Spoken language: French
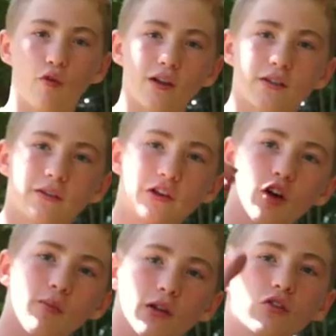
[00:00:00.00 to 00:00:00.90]
Voilà, c'est
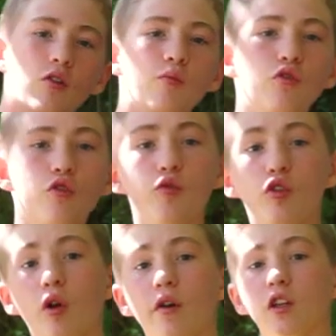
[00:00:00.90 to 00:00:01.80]
d'ailleurs maintenant beaucoup
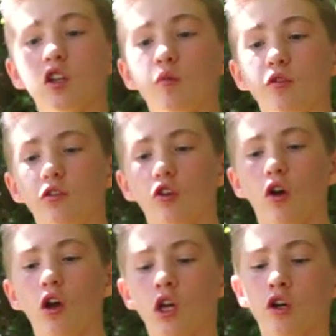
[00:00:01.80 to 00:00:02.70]
mieux avec les
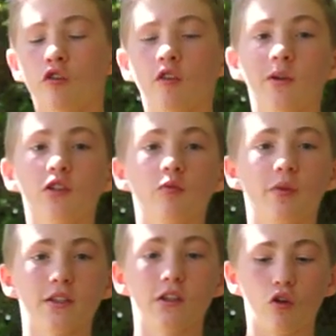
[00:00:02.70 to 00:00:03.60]
moniteurs. On va maintenant
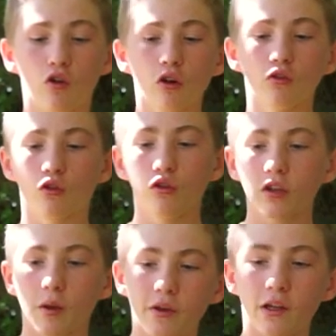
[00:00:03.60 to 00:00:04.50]
passer dans l'ordre, donc le
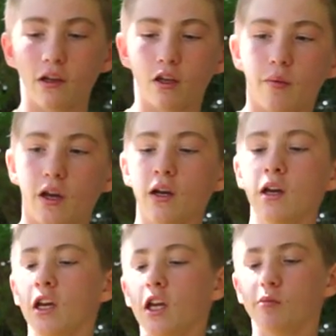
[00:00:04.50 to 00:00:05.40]
trépied, et la caméra
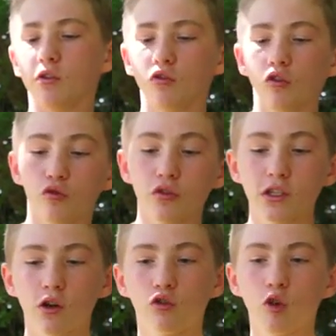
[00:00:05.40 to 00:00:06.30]
et maintenant tout ce
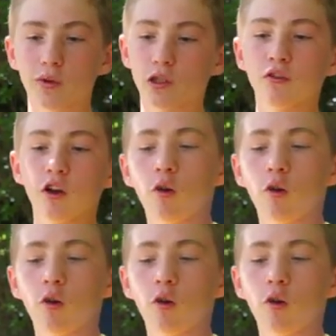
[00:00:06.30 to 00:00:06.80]
qu'il y a autour parce que vous avez